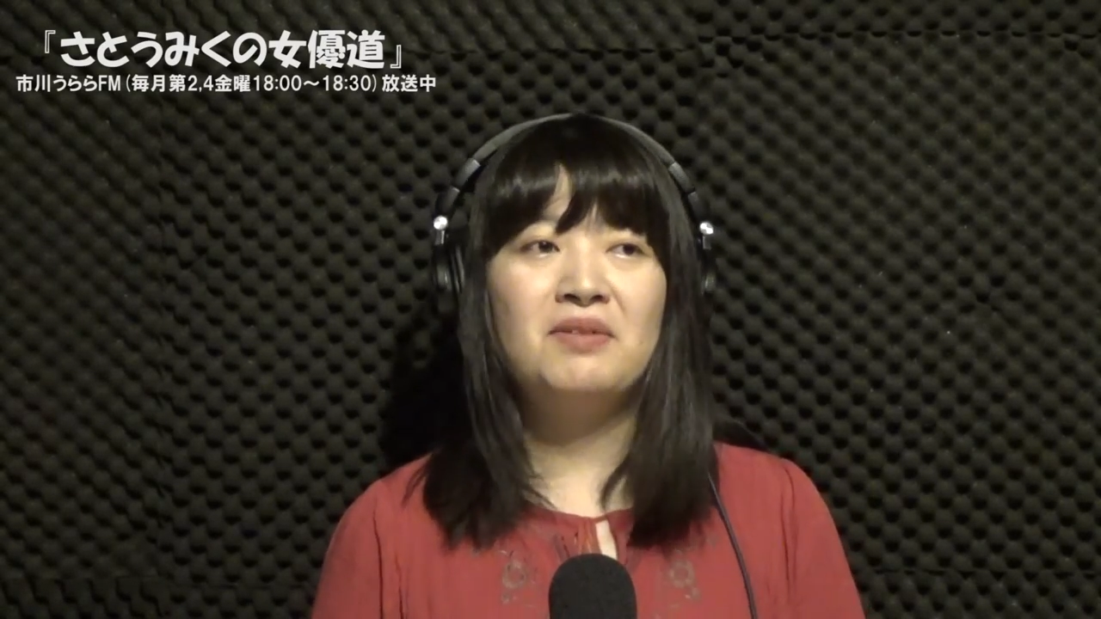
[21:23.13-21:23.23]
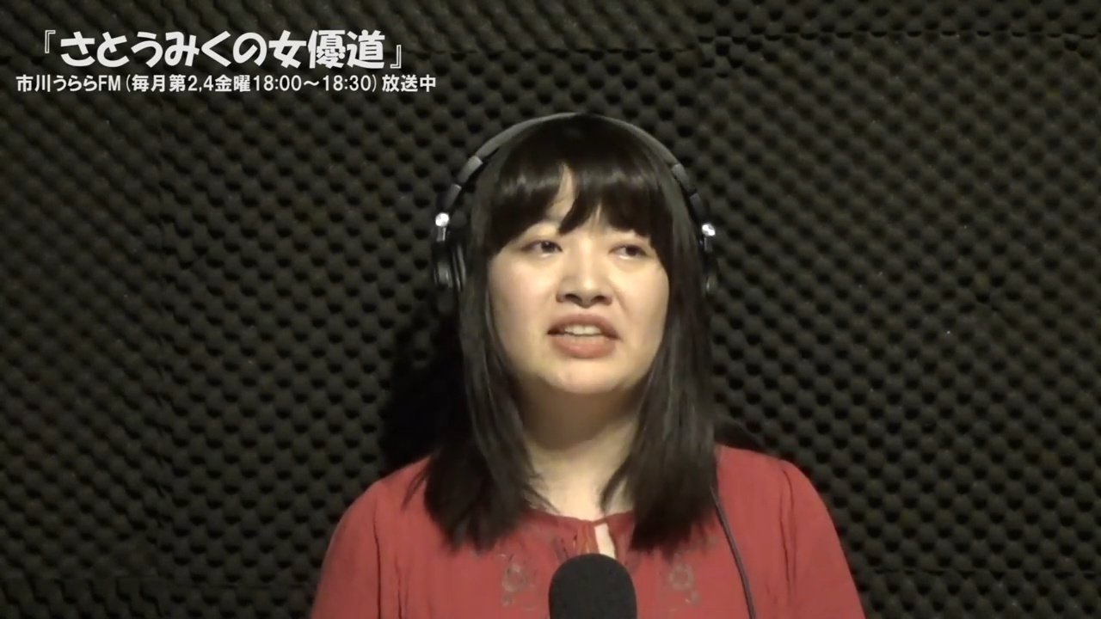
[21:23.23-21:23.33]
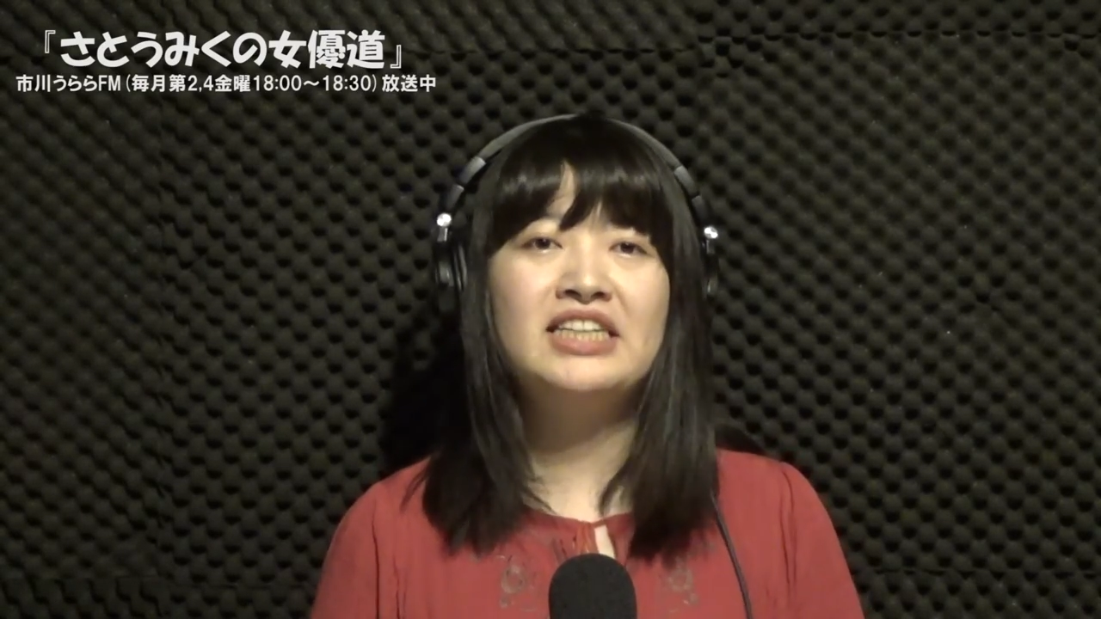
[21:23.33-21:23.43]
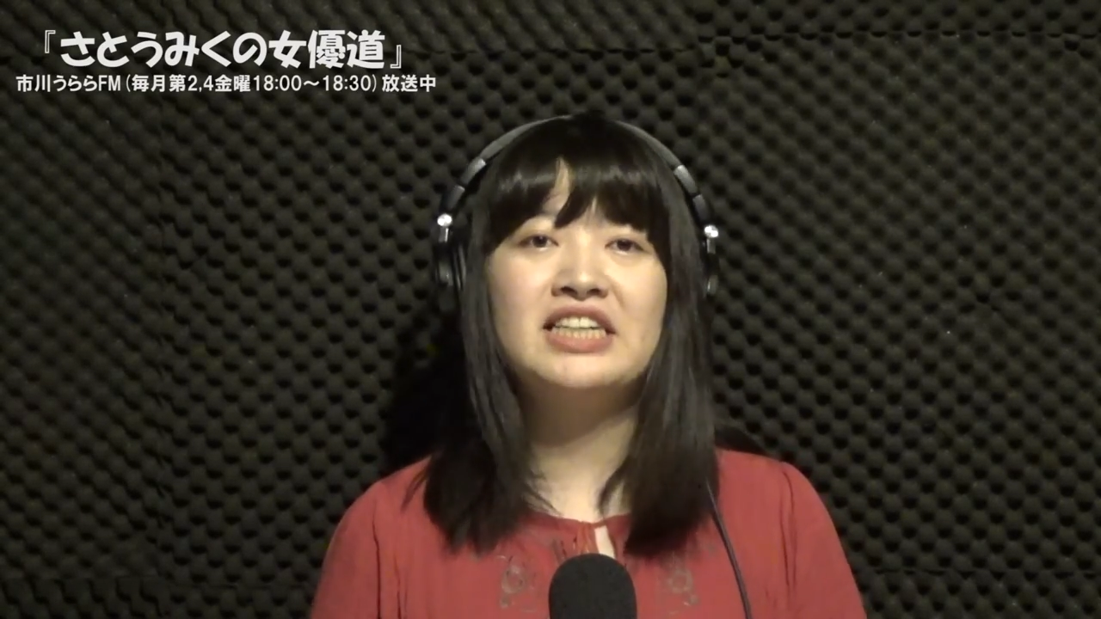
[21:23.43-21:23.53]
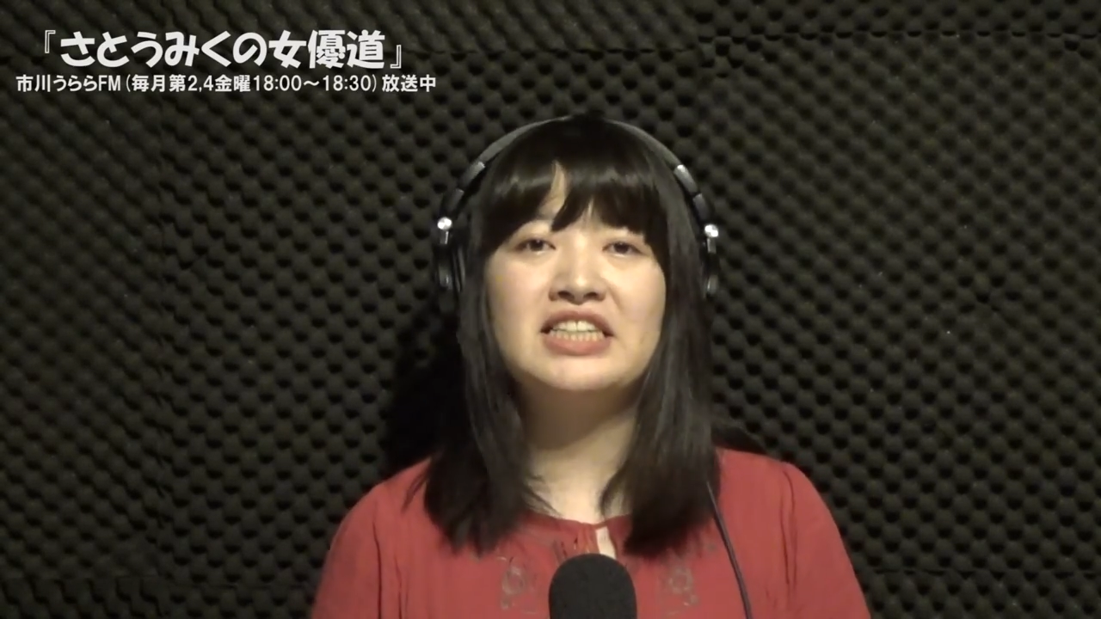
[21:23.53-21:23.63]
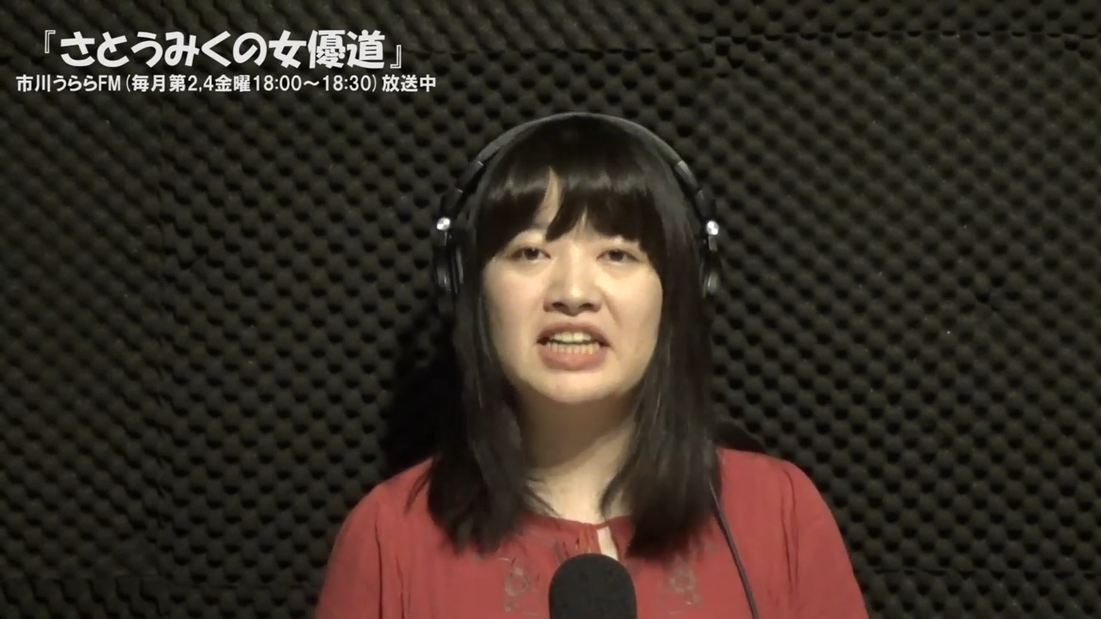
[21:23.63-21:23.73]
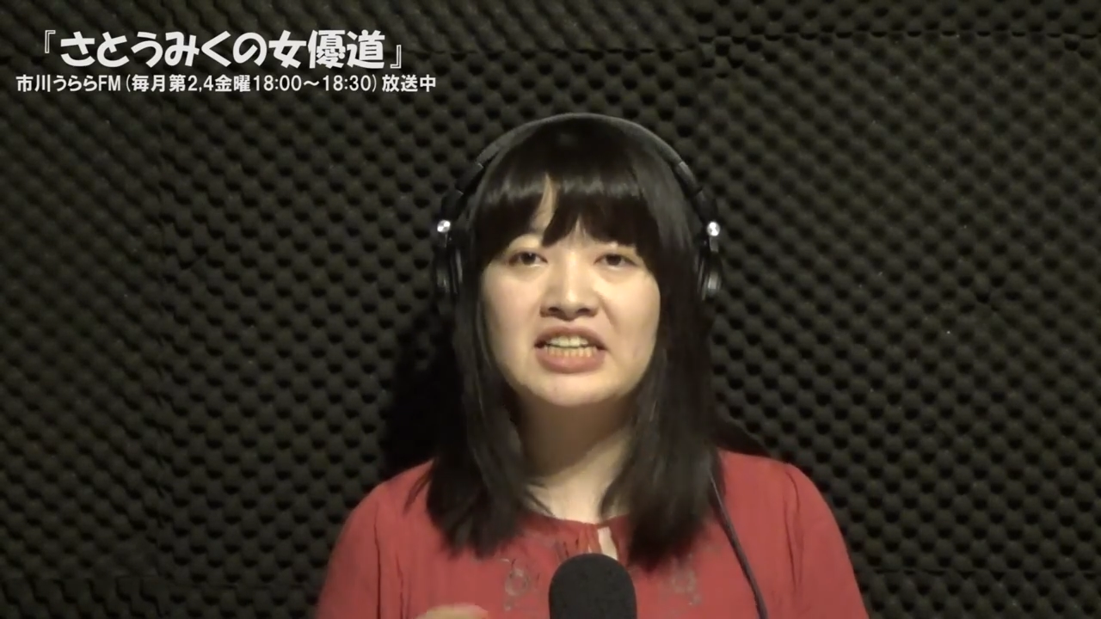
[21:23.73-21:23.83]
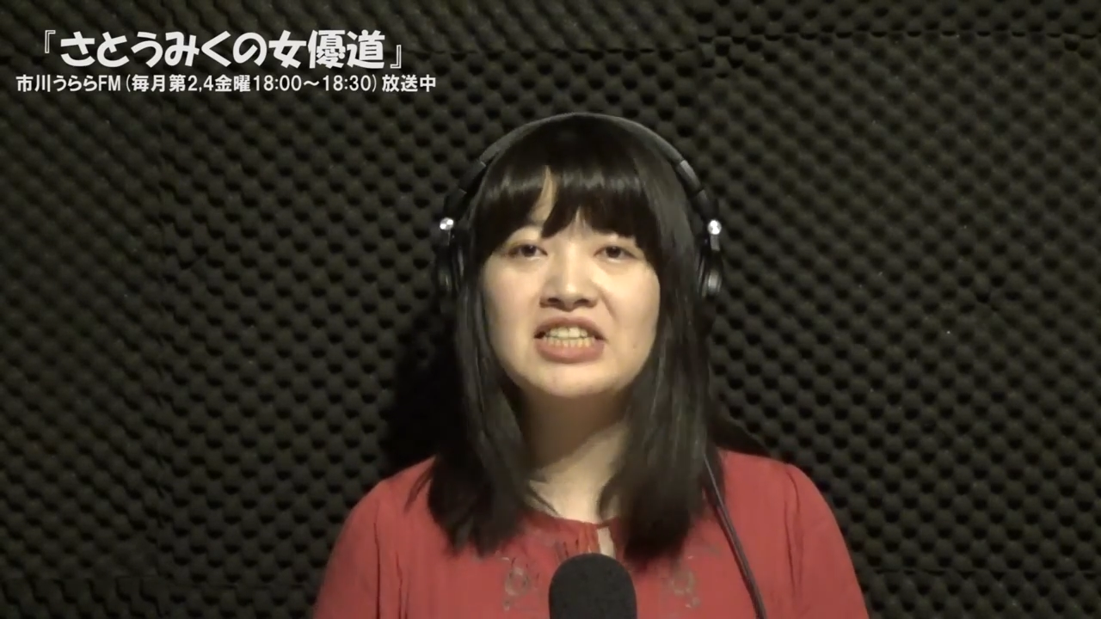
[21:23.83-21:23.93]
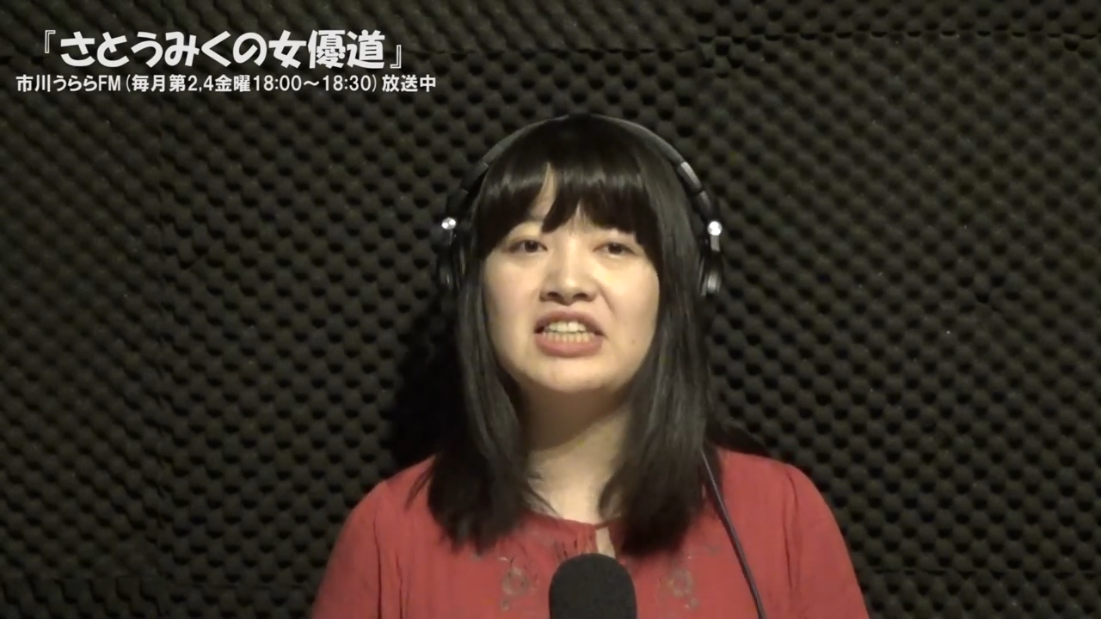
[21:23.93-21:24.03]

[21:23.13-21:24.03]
まあ、確かに詐欺